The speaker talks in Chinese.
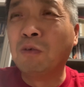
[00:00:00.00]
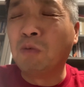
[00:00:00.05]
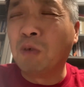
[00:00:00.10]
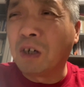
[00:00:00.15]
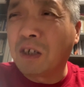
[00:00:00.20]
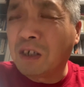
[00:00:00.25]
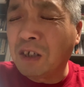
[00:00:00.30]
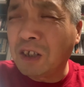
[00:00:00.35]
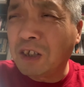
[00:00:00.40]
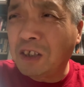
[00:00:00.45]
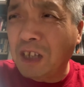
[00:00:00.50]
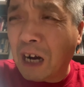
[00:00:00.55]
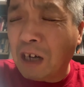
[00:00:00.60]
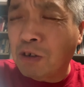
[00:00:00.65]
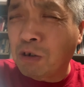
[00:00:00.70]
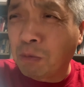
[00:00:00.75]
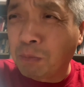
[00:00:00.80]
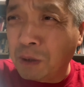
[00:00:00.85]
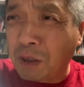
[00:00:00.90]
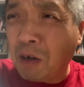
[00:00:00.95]
我哥下
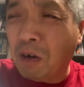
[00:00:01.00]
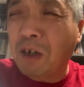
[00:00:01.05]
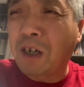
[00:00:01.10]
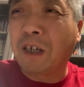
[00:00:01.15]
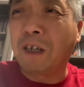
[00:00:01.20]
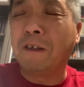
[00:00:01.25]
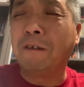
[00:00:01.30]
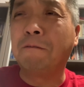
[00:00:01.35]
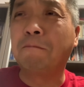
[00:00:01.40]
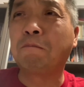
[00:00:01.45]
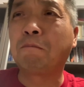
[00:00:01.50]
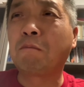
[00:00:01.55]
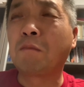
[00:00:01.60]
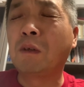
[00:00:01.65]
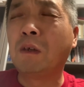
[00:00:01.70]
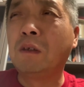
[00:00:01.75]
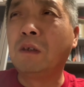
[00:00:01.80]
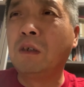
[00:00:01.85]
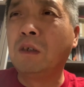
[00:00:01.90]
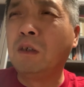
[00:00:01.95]
手比较狠。
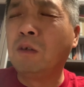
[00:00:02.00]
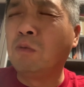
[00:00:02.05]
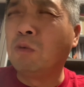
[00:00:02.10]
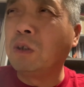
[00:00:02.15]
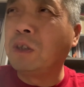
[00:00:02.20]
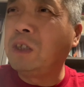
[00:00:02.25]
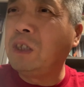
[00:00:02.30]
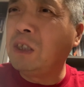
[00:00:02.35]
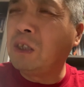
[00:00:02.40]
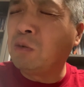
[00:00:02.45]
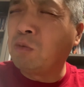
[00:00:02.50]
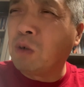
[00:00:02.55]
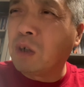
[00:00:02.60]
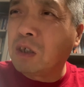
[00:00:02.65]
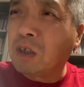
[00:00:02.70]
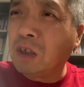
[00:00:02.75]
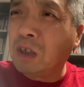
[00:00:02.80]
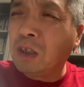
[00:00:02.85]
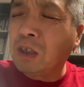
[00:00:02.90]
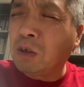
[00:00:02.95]
我记得我
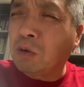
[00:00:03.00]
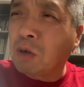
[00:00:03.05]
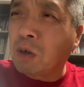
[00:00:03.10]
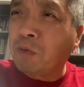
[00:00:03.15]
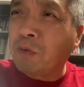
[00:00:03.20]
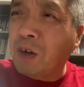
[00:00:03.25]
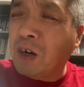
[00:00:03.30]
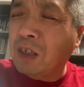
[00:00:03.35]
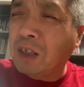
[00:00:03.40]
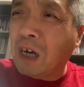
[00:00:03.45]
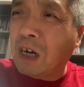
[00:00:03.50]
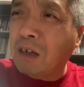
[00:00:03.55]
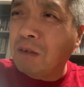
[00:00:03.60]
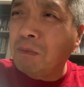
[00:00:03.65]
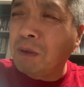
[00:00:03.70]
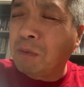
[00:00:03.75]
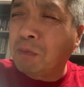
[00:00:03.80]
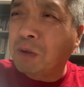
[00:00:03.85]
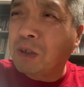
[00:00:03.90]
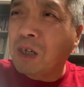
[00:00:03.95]
哥那会儿文化大革
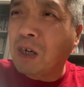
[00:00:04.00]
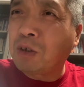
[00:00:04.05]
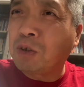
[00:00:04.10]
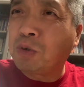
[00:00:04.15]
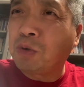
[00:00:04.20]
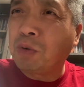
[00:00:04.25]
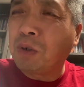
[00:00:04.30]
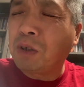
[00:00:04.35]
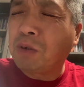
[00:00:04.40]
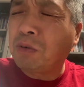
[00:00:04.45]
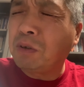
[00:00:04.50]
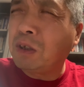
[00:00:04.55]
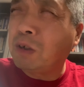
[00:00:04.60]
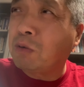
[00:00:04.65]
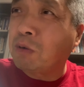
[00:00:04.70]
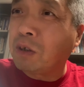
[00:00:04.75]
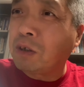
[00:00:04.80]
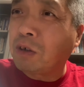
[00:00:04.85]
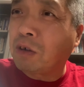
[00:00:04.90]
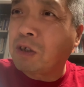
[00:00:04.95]
命不上学，就那
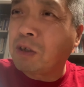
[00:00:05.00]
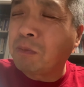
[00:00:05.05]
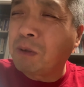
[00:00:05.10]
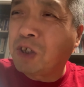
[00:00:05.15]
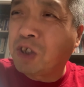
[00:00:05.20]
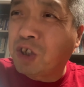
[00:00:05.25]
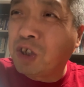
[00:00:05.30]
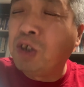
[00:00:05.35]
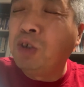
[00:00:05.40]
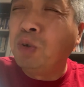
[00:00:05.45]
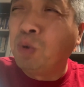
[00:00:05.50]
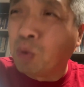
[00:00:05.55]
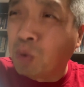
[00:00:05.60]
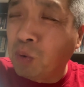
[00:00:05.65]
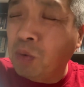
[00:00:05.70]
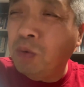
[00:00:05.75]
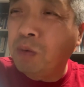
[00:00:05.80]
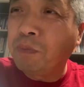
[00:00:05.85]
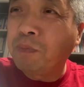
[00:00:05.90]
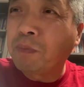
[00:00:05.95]
会儿叫什么支
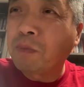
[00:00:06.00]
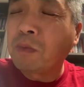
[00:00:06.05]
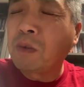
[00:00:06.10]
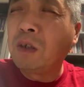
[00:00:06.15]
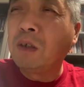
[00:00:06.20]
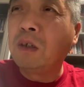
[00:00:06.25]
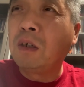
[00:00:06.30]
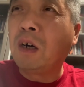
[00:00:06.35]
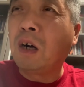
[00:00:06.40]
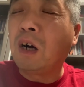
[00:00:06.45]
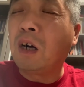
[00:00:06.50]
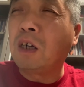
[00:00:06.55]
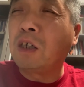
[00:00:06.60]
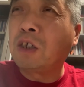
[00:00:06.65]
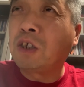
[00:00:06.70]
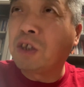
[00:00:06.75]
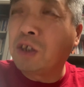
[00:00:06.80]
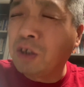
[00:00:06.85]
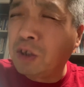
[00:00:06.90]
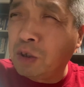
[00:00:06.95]
农，啊，
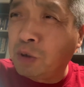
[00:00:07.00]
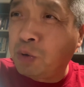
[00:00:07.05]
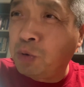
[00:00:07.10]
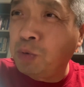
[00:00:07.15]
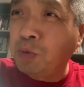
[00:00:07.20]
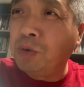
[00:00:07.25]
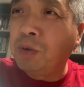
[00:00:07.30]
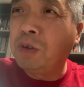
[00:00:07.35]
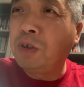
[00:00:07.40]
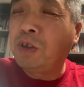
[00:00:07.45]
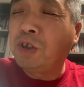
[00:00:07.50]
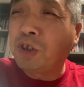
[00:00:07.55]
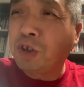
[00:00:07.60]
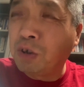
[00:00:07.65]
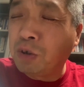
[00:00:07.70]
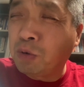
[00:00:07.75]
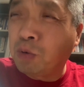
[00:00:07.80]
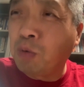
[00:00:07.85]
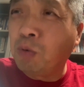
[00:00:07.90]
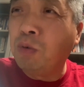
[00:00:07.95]
支军、
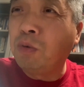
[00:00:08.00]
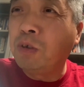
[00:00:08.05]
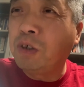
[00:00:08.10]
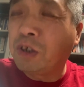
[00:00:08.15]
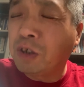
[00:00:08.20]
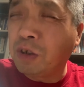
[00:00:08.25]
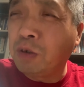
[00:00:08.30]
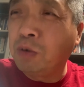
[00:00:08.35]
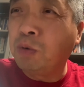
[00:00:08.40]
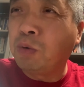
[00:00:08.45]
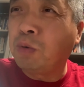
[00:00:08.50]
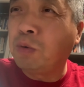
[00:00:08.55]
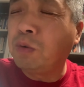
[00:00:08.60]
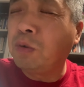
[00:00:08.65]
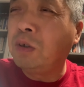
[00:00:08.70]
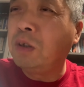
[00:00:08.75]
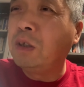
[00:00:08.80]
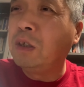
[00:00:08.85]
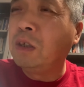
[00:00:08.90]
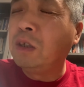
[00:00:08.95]
支工、支
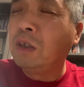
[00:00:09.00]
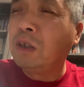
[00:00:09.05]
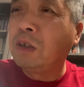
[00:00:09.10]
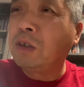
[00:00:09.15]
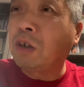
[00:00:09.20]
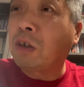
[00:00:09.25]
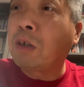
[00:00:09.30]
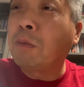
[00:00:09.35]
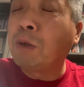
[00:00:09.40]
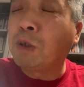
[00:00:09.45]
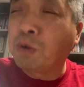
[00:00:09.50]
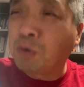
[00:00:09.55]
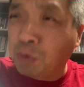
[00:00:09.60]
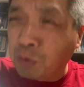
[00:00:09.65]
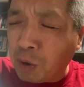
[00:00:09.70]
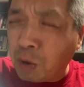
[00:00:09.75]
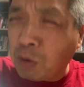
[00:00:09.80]
农，叫什么学